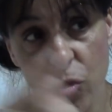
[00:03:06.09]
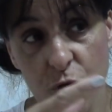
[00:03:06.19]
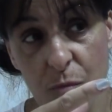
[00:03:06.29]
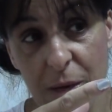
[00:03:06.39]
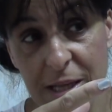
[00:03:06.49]
he
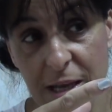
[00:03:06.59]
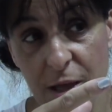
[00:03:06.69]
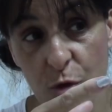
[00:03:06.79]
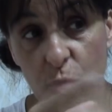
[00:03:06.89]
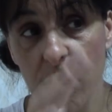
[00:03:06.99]
hecho en plata y
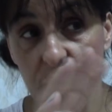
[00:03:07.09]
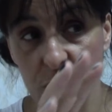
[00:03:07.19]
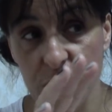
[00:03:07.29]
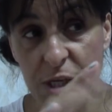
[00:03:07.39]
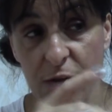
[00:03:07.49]
azul,
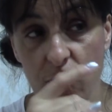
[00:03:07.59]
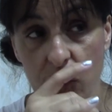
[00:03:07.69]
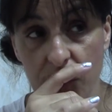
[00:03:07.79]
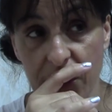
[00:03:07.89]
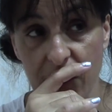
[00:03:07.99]
pues es, este ya no he
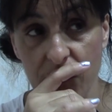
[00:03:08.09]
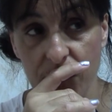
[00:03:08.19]
comprado.